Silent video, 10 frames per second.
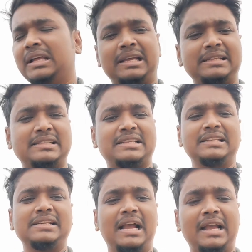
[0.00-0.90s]
ये जो
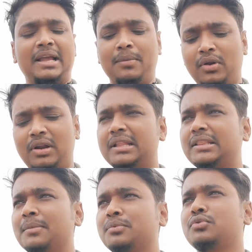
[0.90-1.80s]
संझिया गए ने
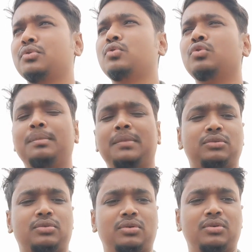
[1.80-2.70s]
एकदम सुकून
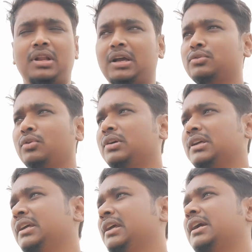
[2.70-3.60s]
मिलतो लगतो
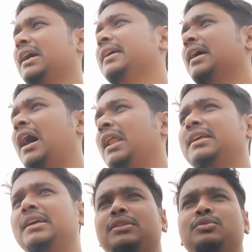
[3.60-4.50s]
कि कहीं आ
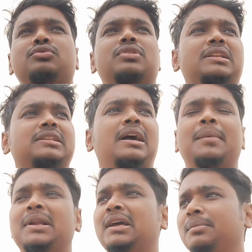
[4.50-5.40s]
लिए दूसर जगह
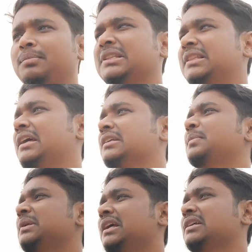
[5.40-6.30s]
मैंने विदेश
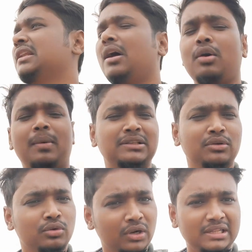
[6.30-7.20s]
विदेश नहीं होगा जो
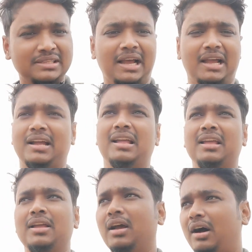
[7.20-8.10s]
घूरल जा है
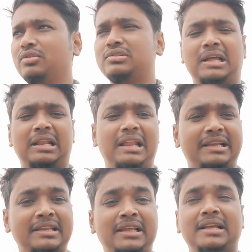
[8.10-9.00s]
औसन हम्म,
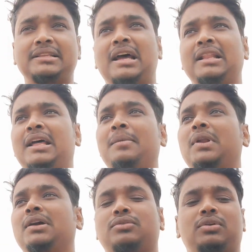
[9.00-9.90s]
लेकिन एजा एकदम
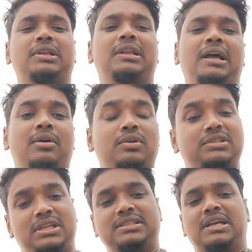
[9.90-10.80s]
लगतो कि नहीं
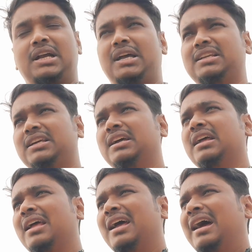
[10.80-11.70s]
वैसने जगह ही है
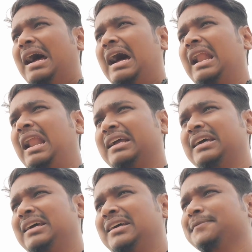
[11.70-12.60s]

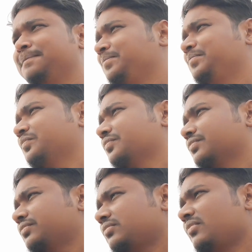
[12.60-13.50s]

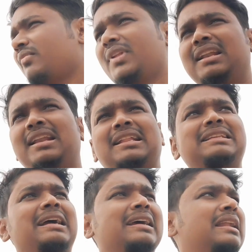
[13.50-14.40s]
हालांकि
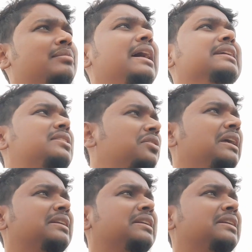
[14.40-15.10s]
नदिया के लंबाई चौड़ाई